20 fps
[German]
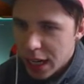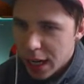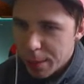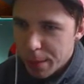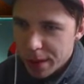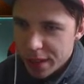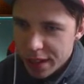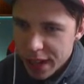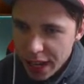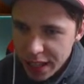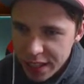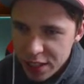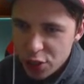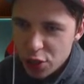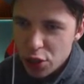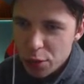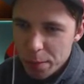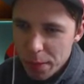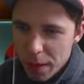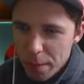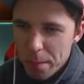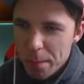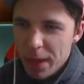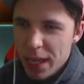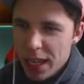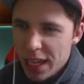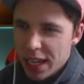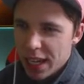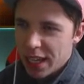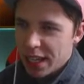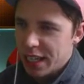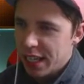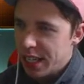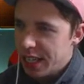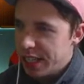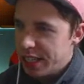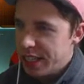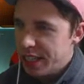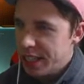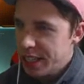aber das ist schon mal mega
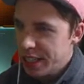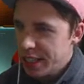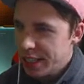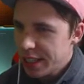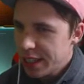geil, ne?